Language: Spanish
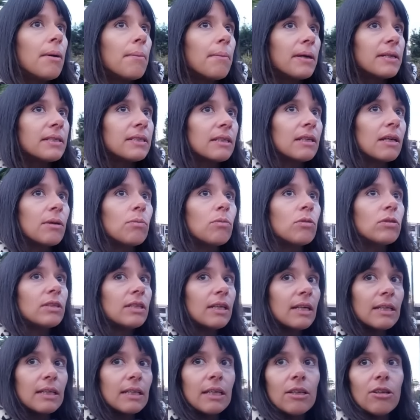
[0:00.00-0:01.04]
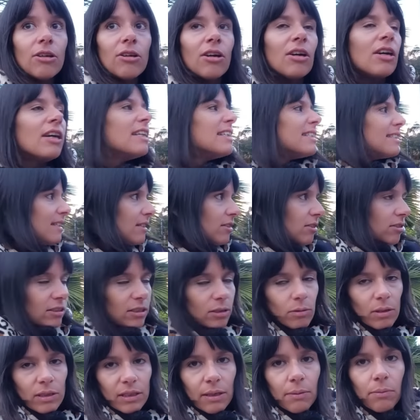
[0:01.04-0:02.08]
Parece que es muy tranquilo. Se nota
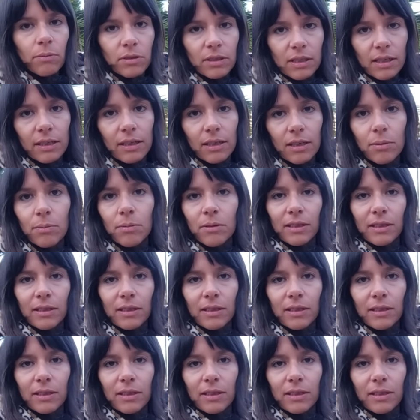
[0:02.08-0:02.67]
igual que es muy tranquilo